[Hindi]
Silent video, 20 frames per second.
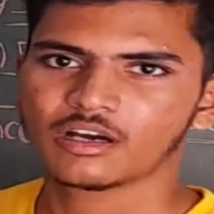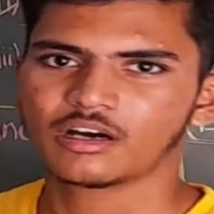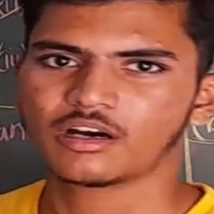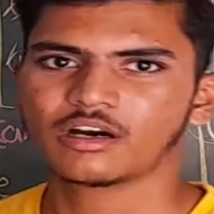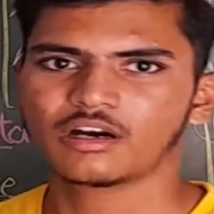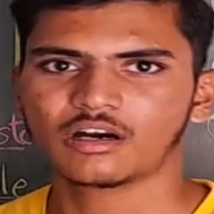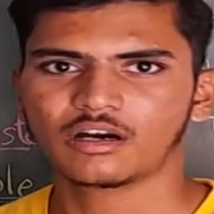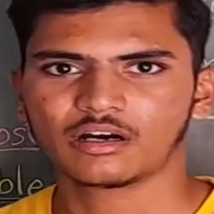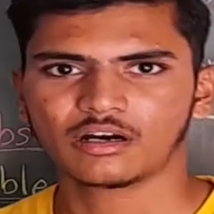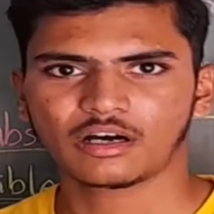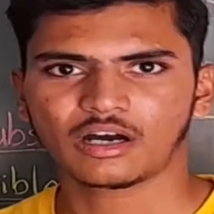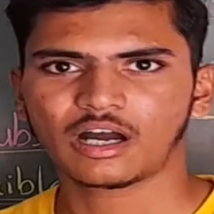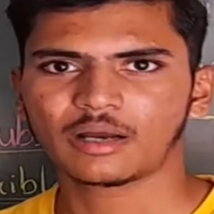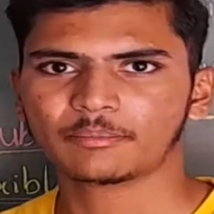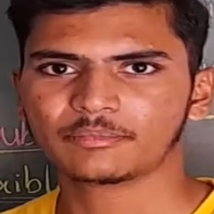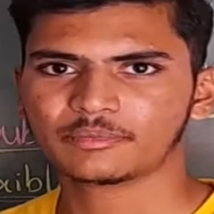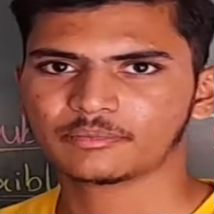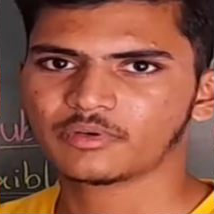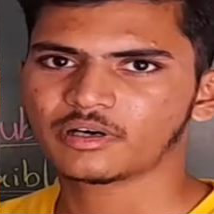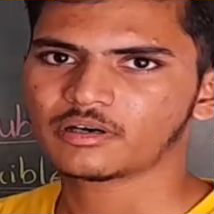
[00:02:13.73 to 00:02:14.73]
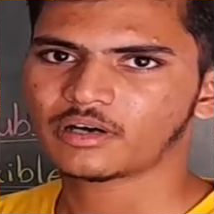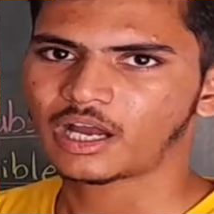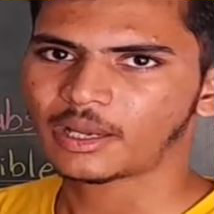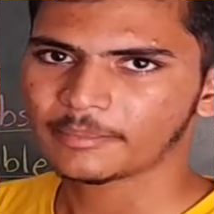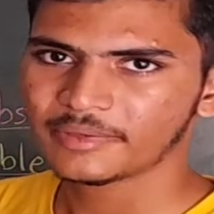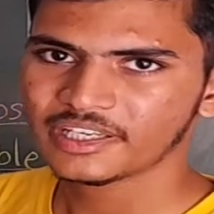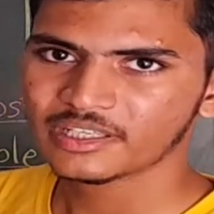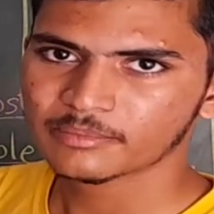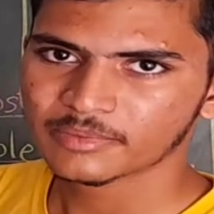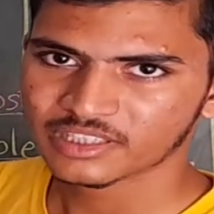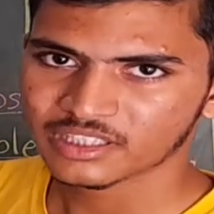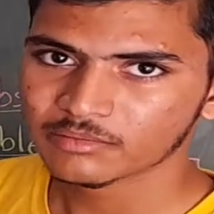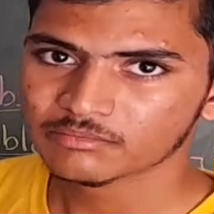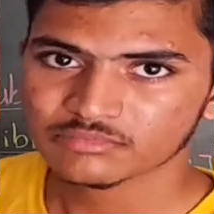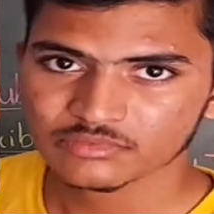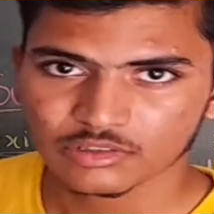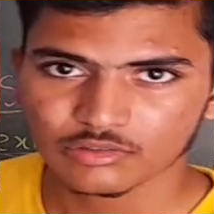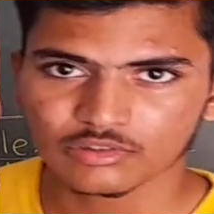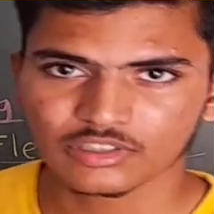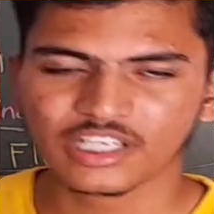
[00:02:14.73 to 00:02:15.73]
आई मीन I mean,
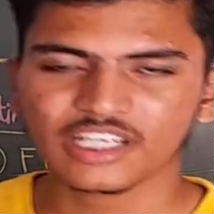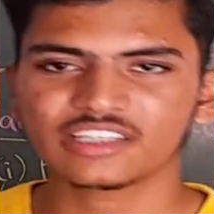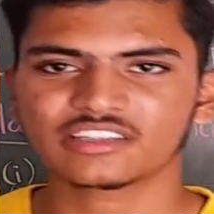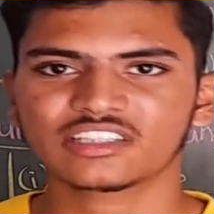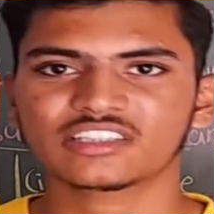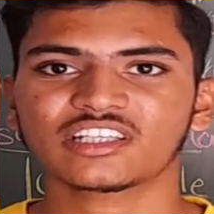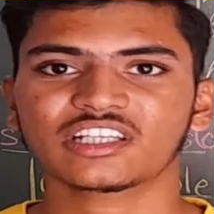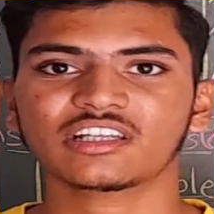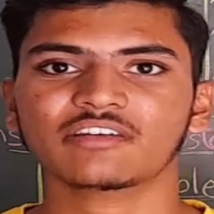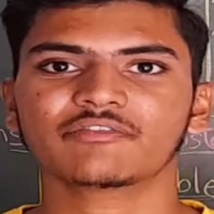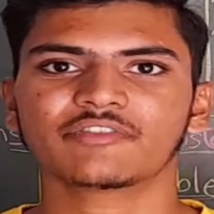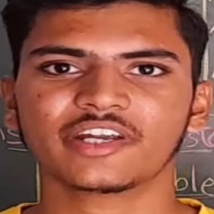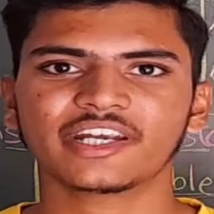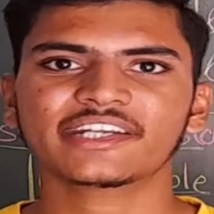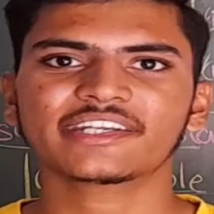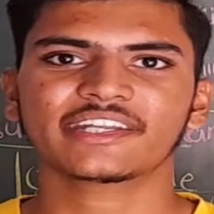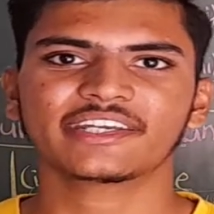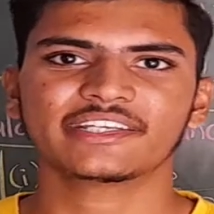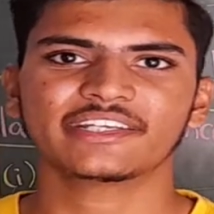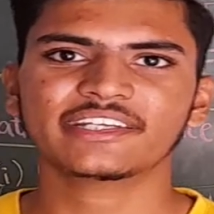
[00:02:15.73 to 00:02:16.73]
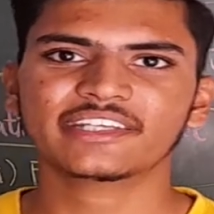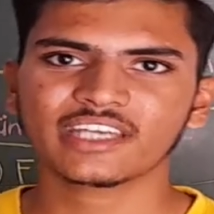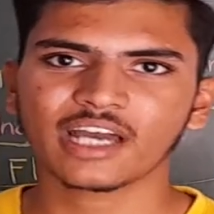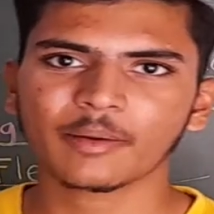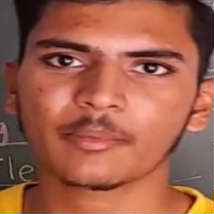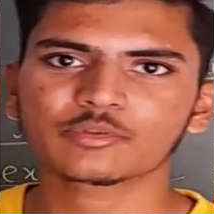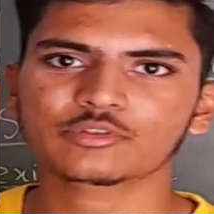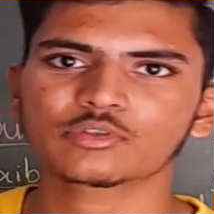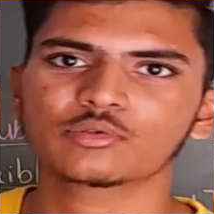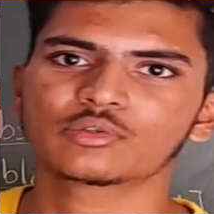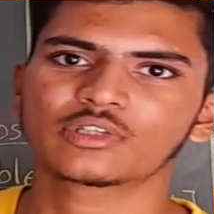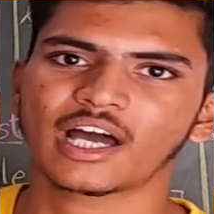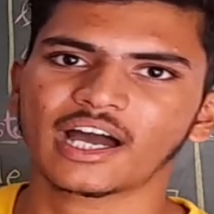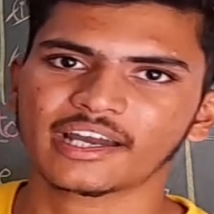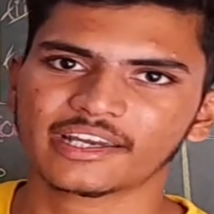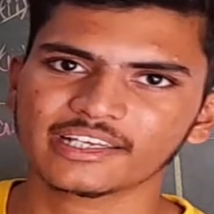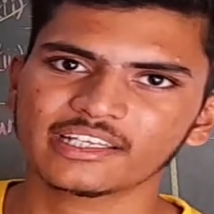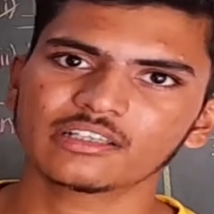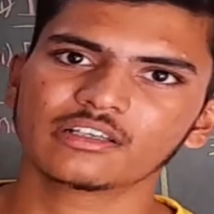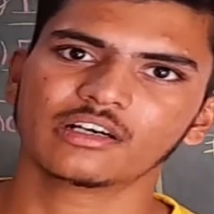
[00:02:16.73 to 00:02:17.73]
मतलब उनका इतना ज़्यादा वेट नहीं है कि आप उसको उठा
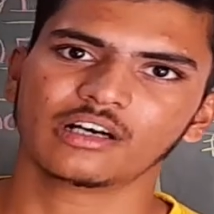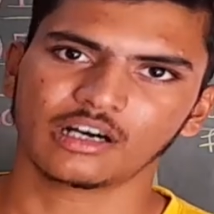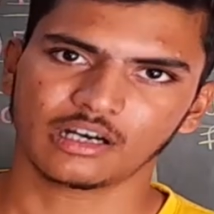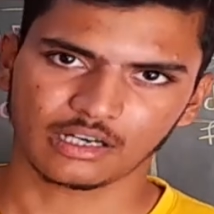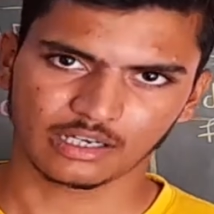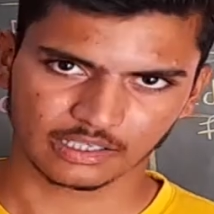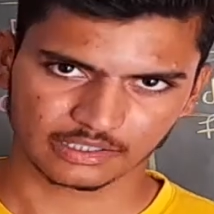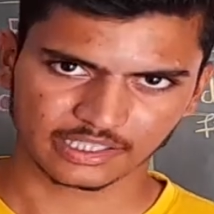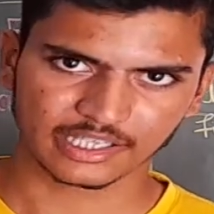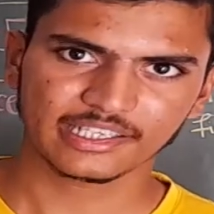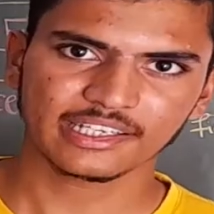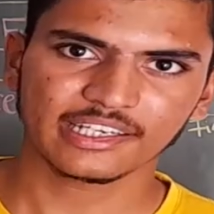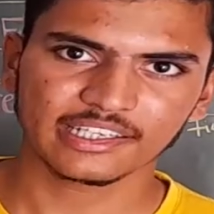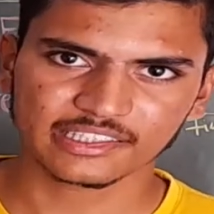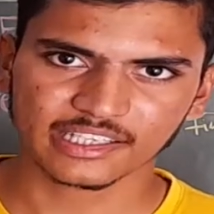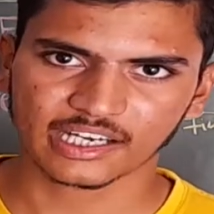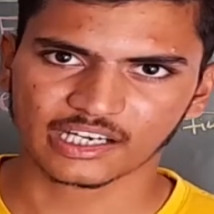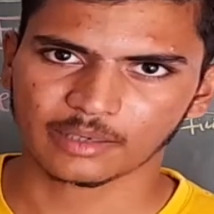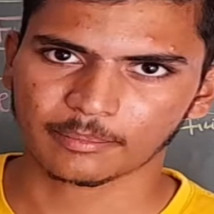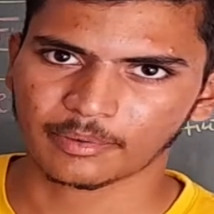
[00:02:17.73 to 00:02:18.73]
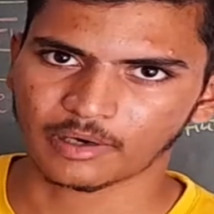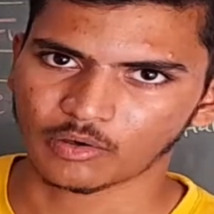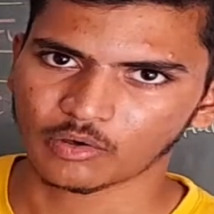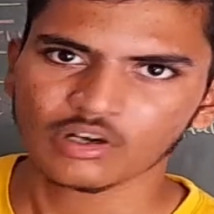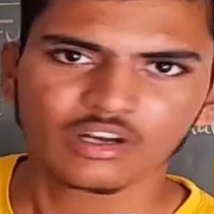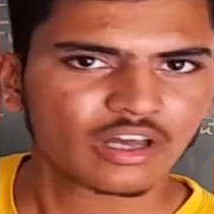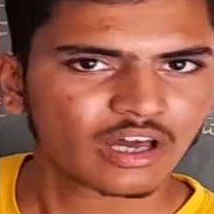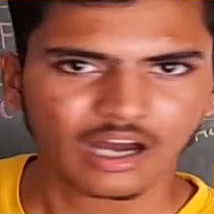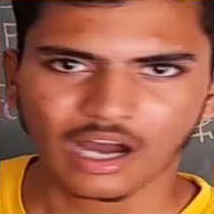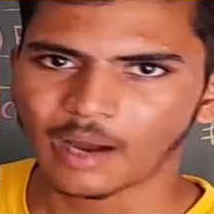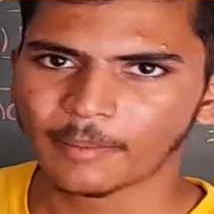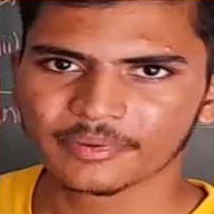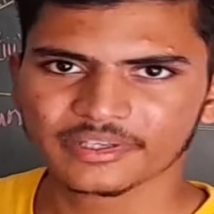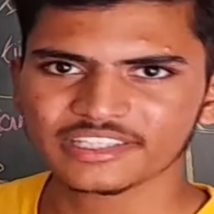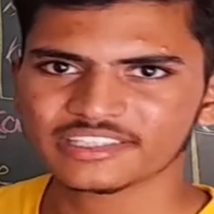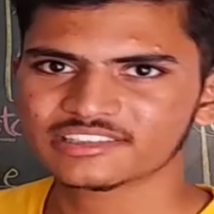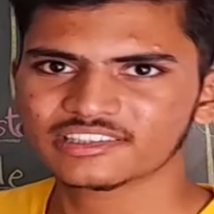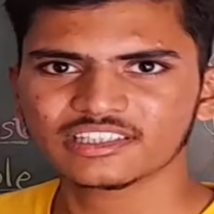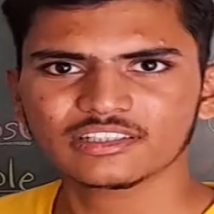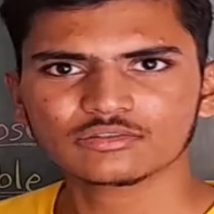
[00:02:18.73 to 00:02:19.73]
के आ, कहीं ले जाना पाओ आप
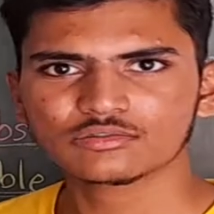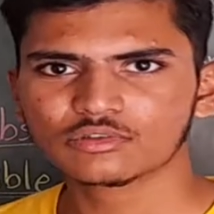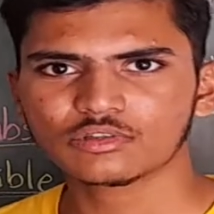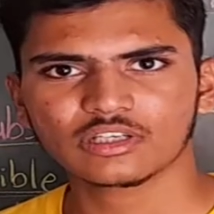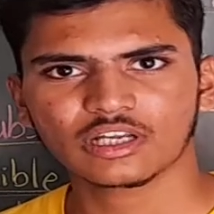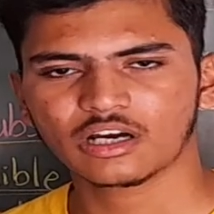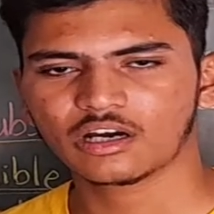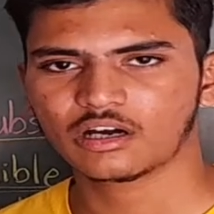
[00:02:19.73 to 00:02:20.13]
इजीली उसको